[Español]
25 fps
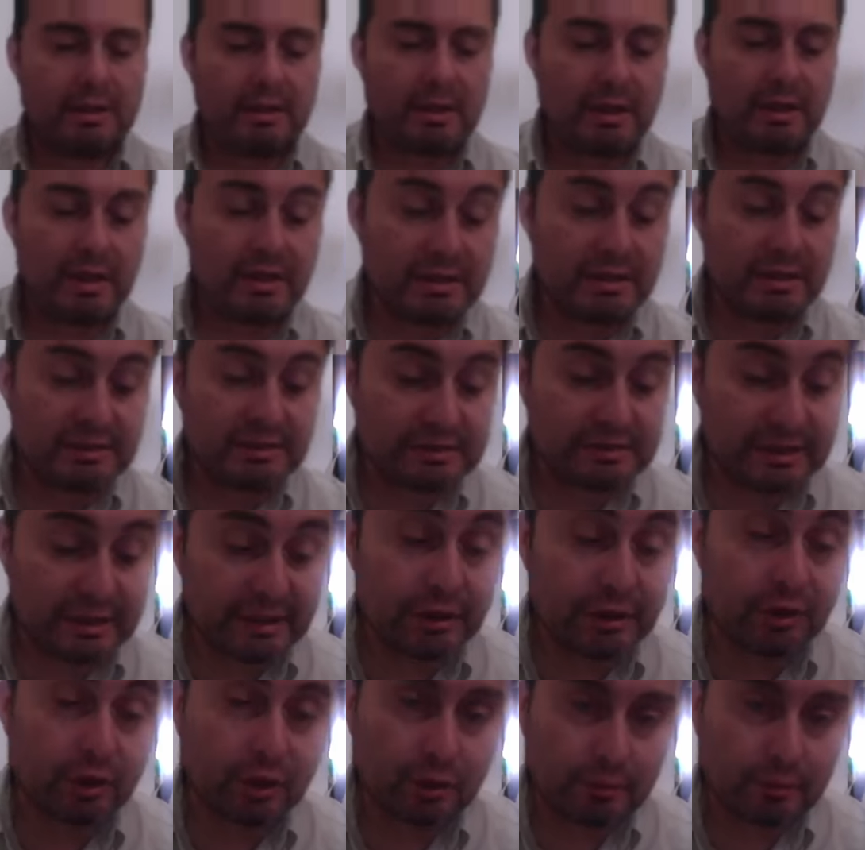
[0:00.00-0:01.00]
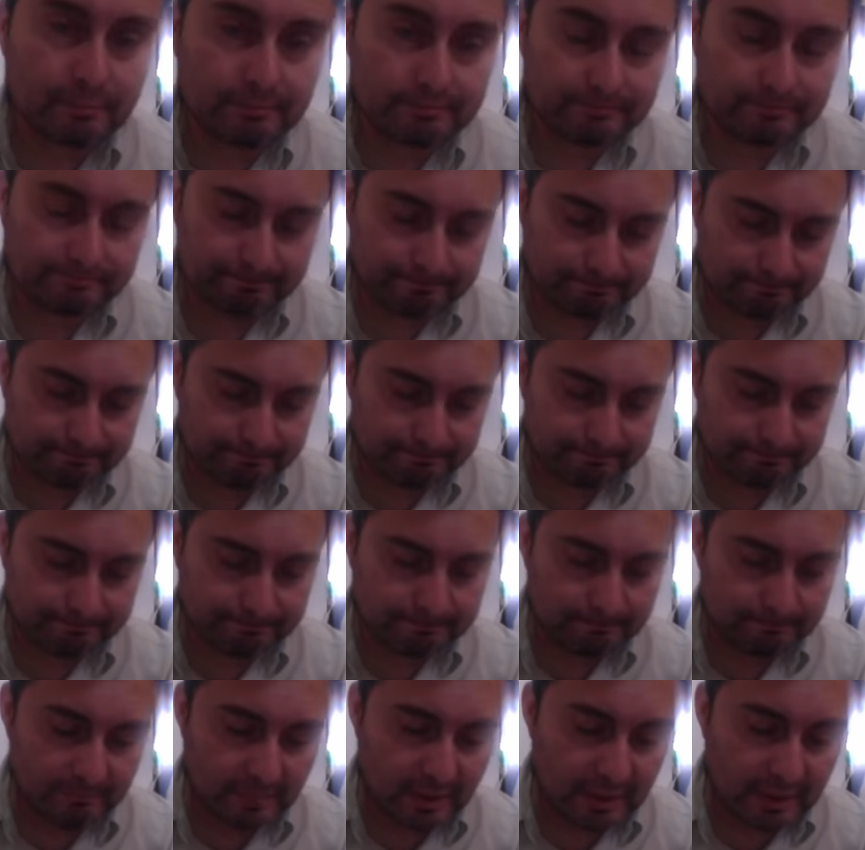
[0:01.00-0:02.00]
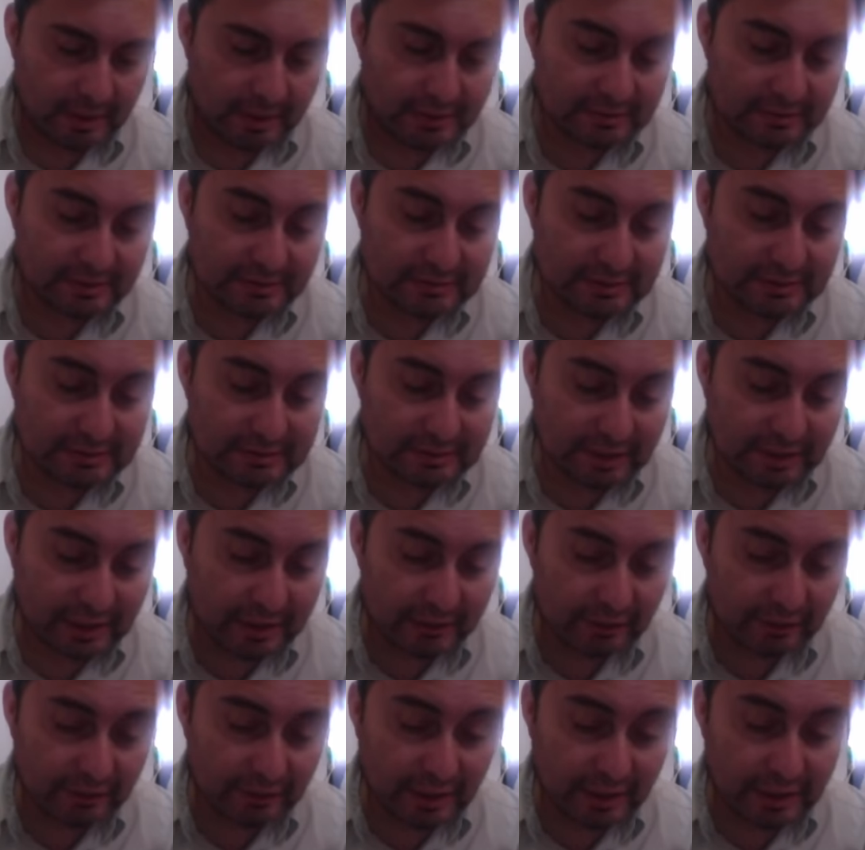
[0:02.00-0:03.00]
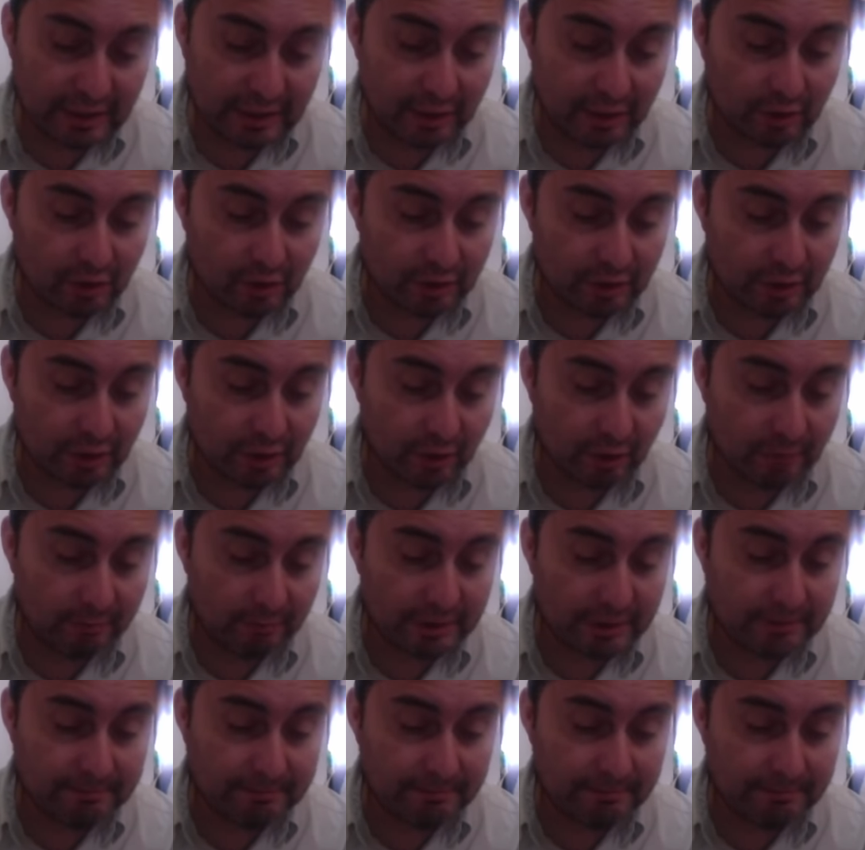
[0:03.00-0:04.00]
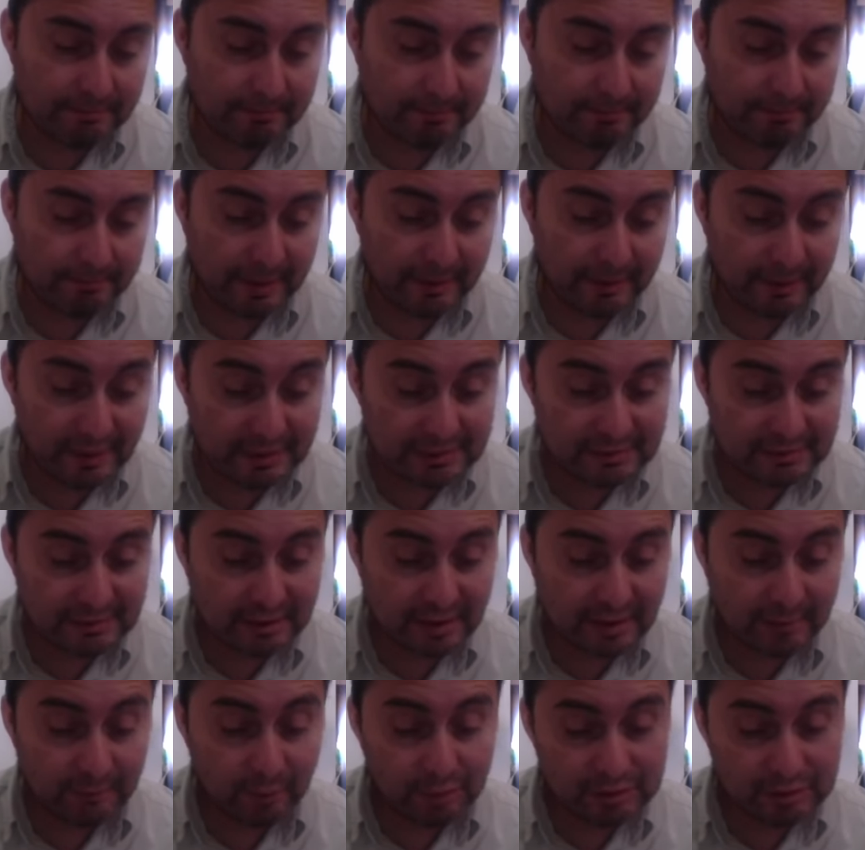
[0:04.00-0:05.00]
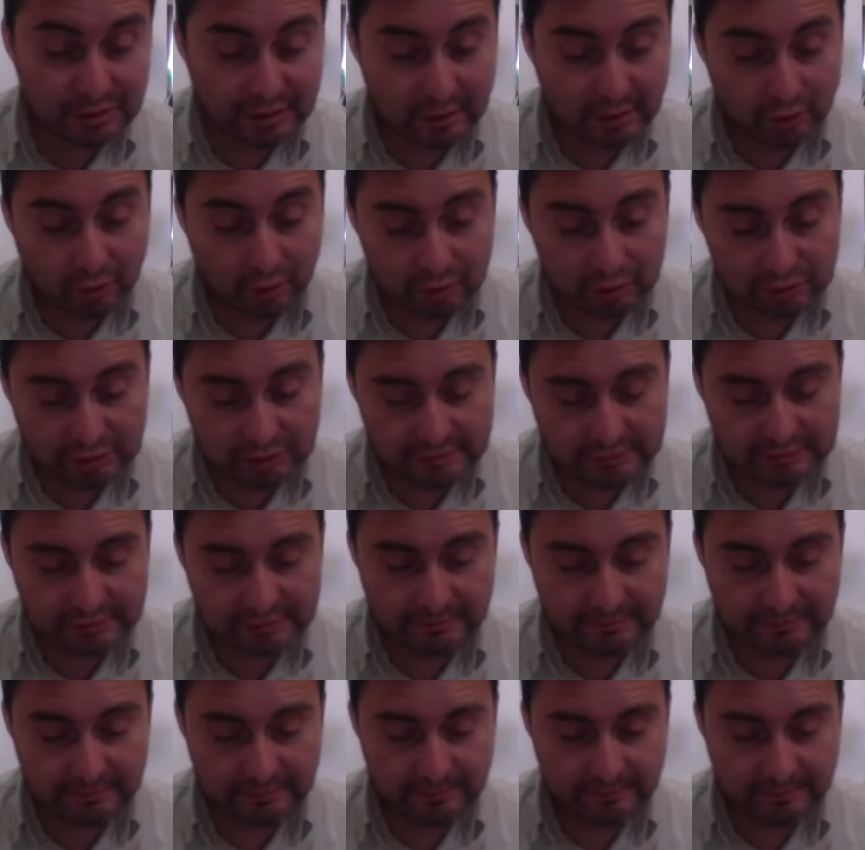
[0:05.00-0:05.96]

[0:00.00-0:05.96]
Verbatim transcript: y diciendo, es necesario que el Hijo del Hombre padezca muchas cosas